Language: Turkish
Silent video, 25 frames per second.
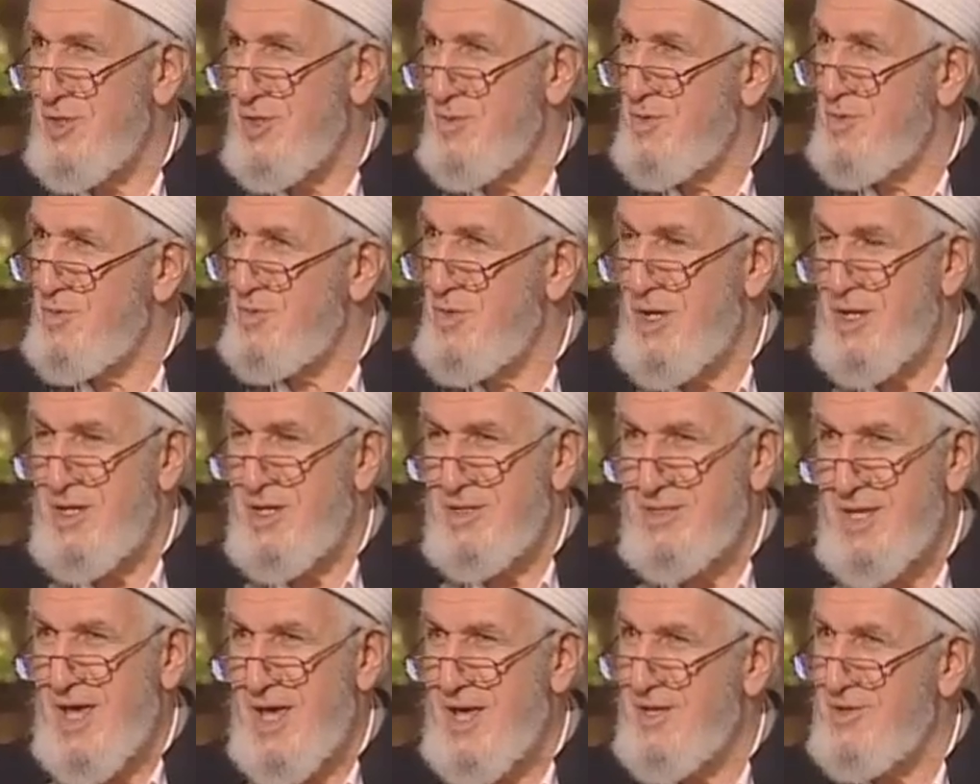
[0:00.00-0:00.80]
gibi
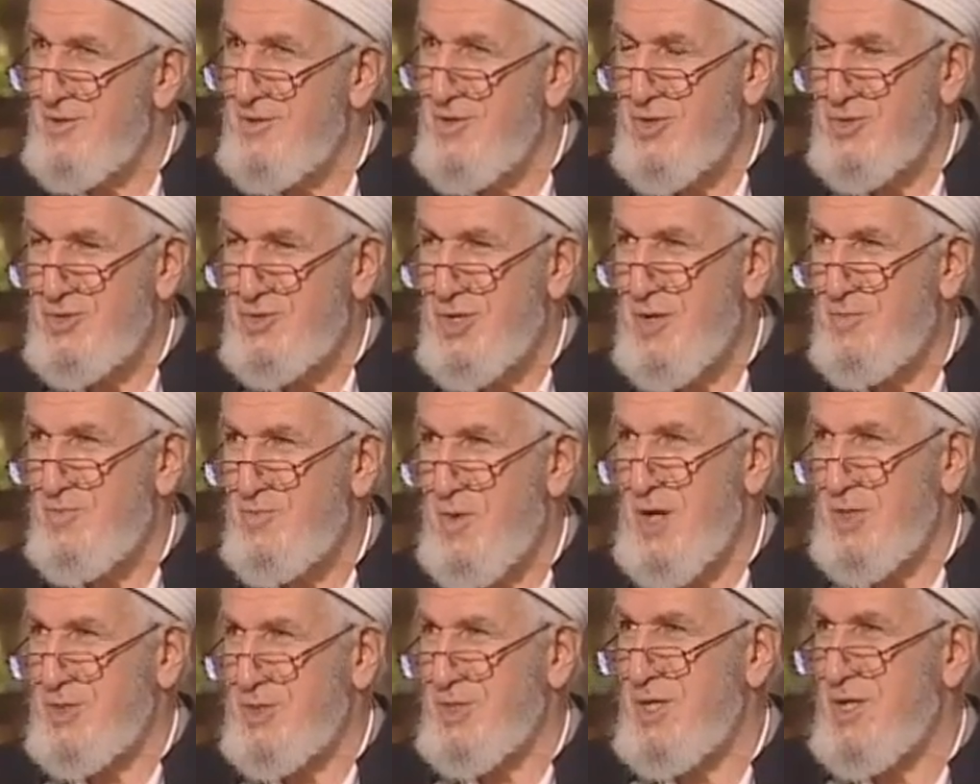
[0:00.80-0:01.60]
böyle zengin olsak
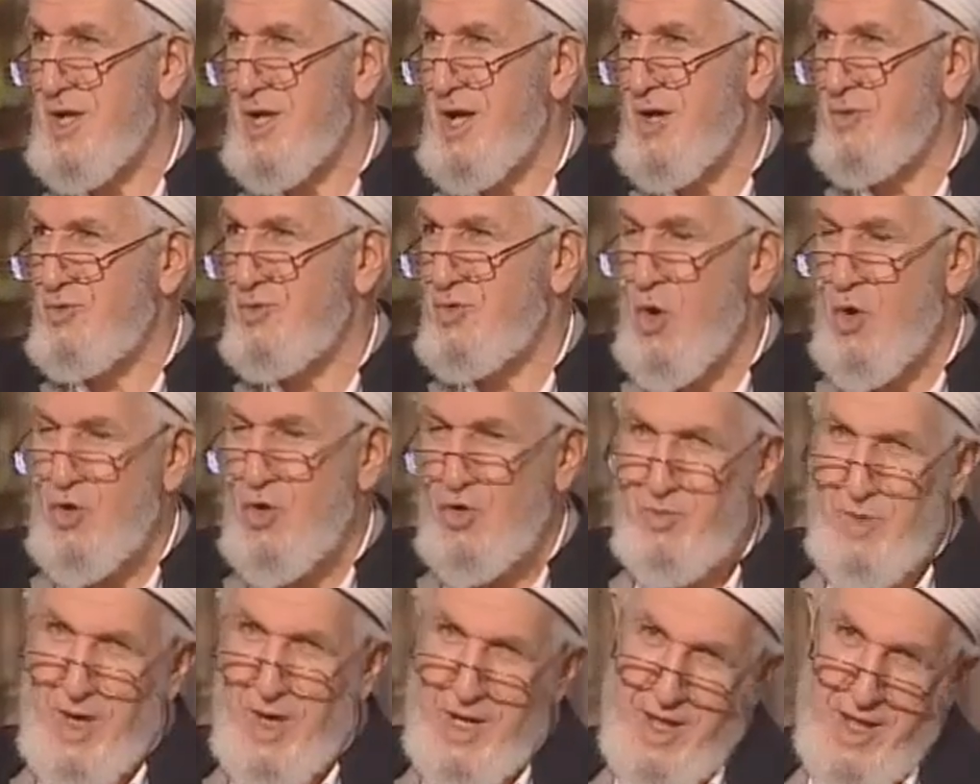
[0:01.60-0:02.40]
baksana
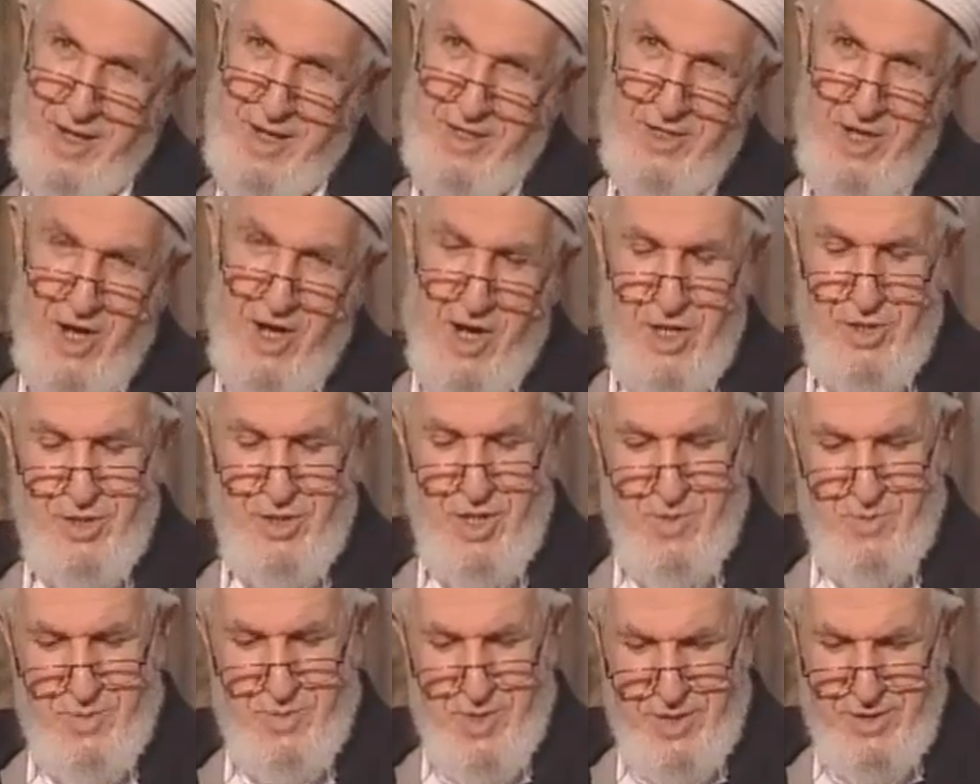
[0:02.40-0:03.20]
korumalarına,
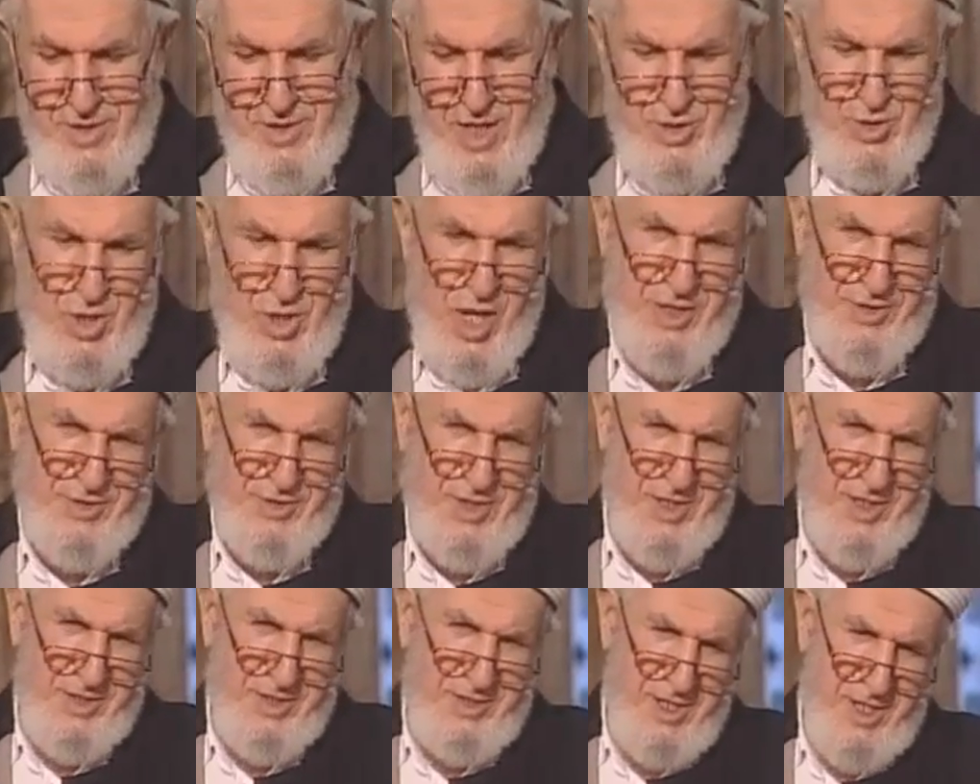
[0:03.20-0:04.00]
adamlarına,
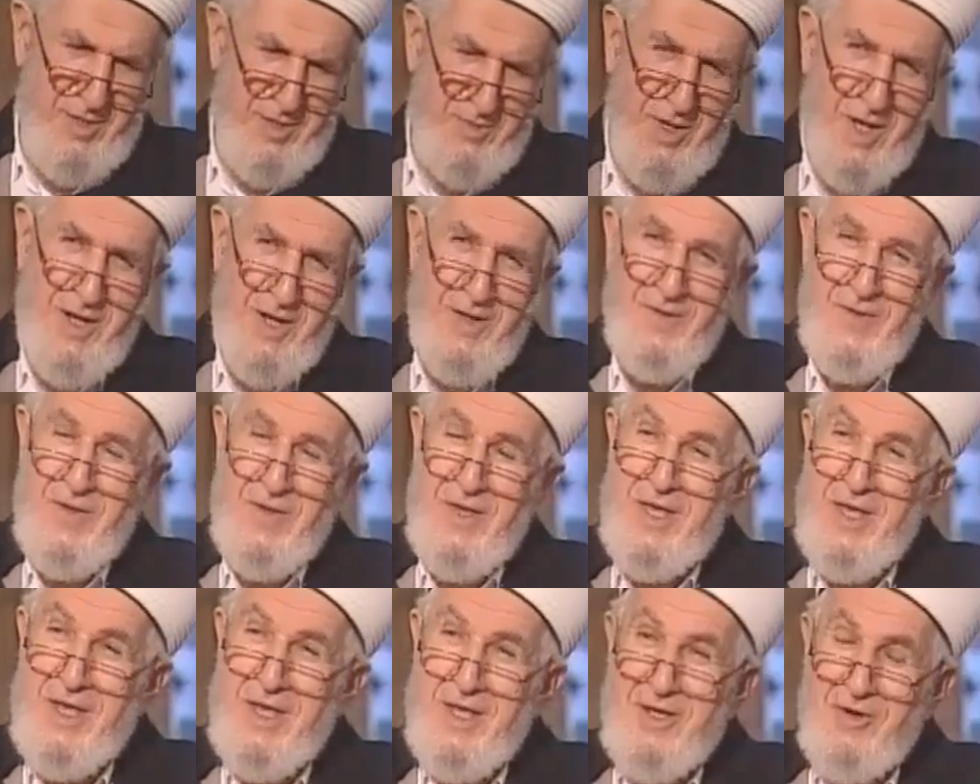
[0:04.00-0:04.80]
saltanatına bak.
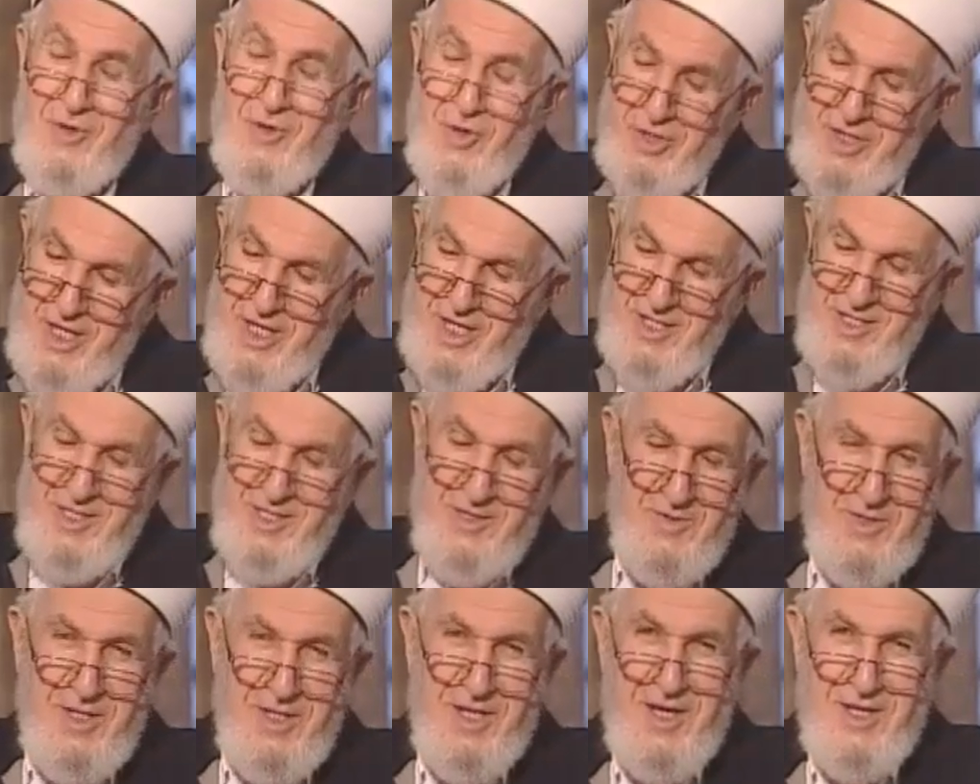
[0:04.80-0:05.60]
O yerin
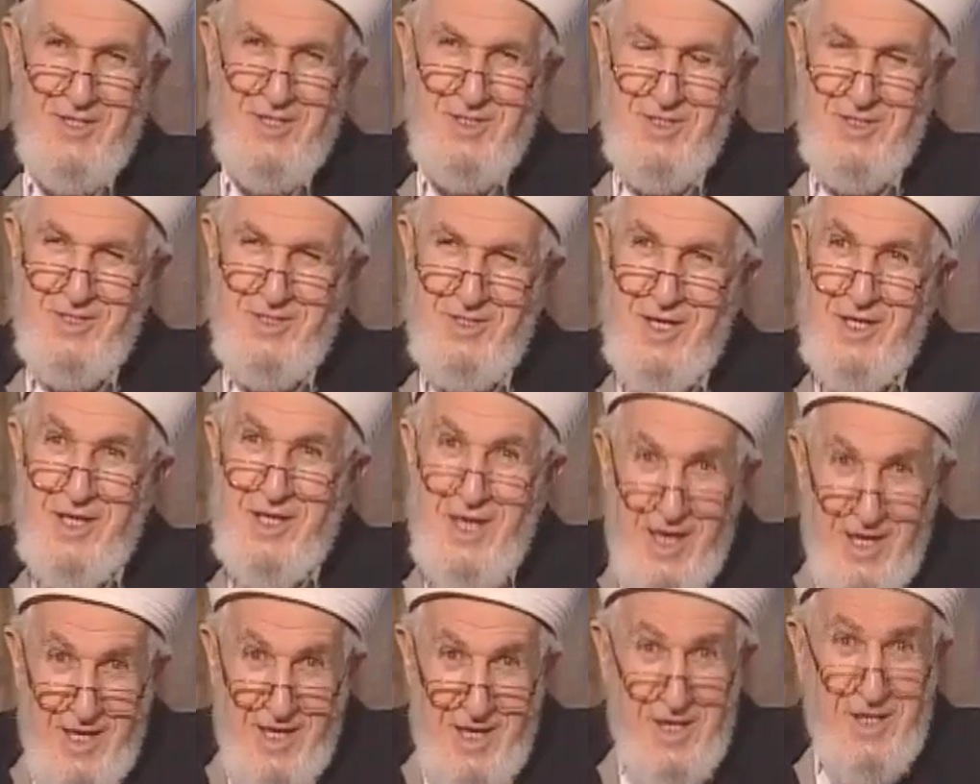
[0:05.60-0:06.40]
dibine geçince
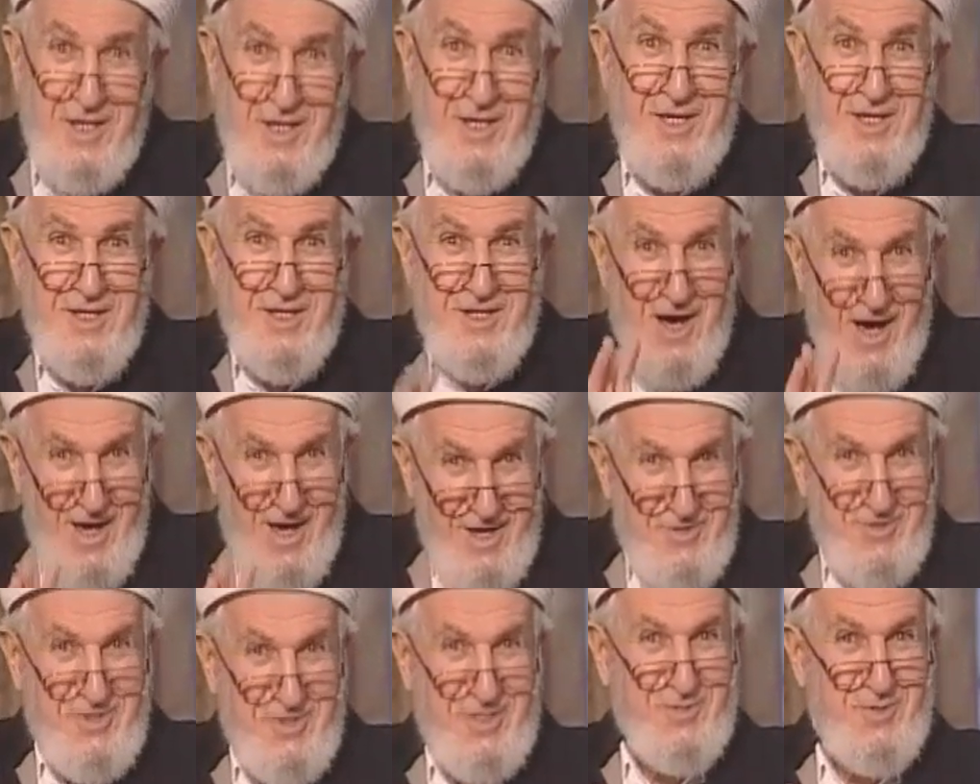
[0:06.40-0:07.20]
iyi ki
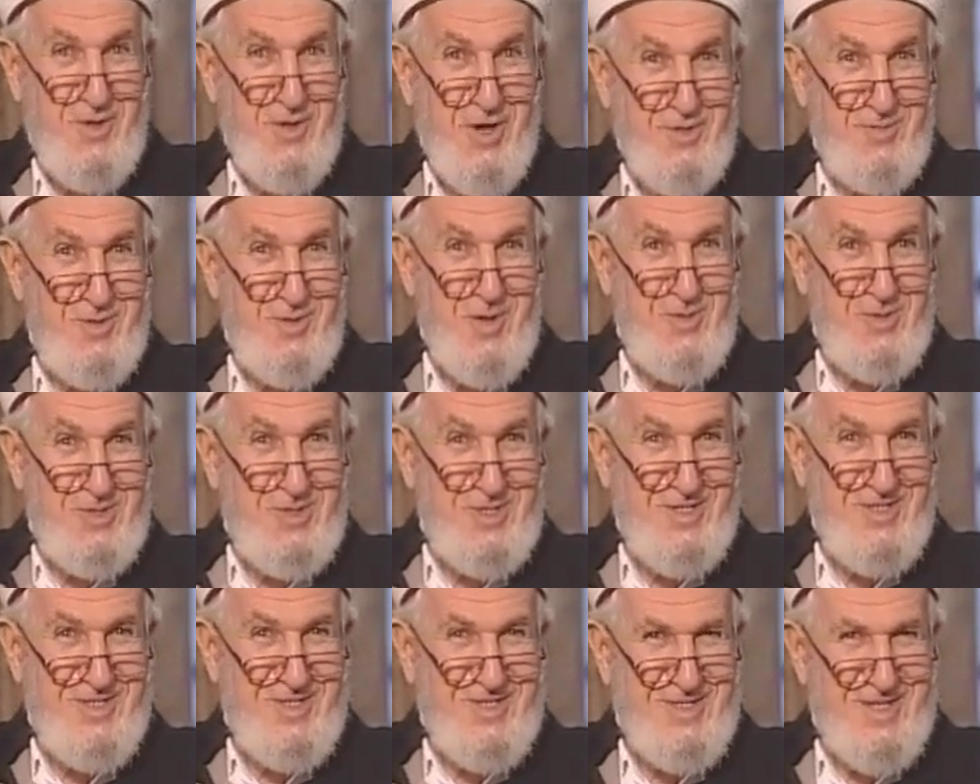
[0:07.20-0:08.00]
Karun gibi
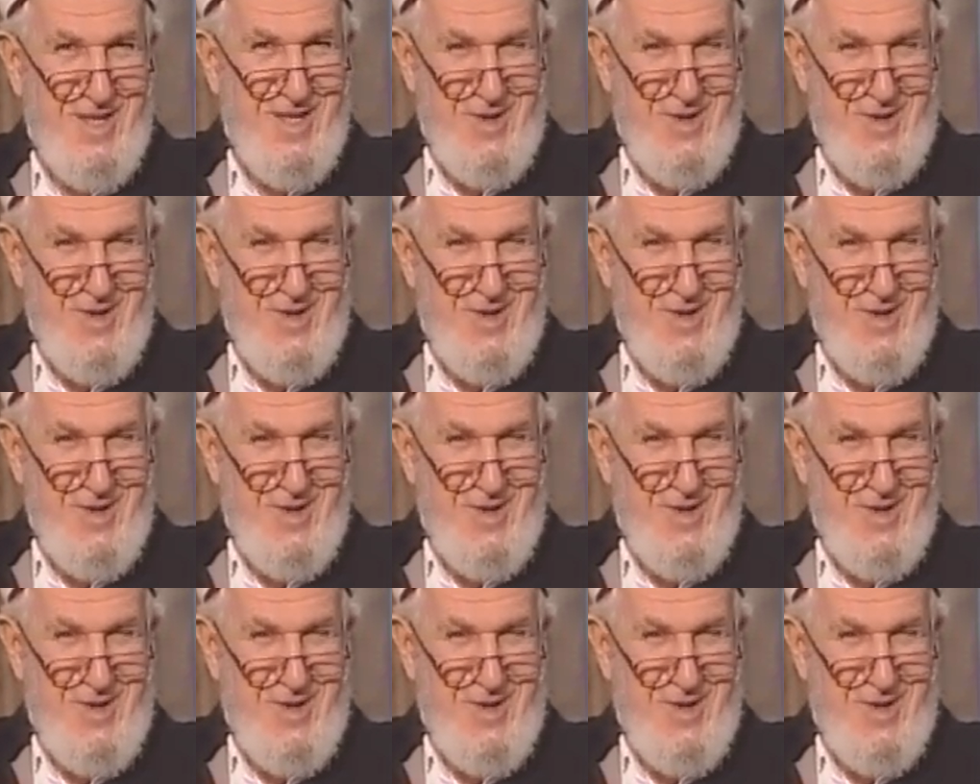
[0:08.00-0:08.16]
olmamışız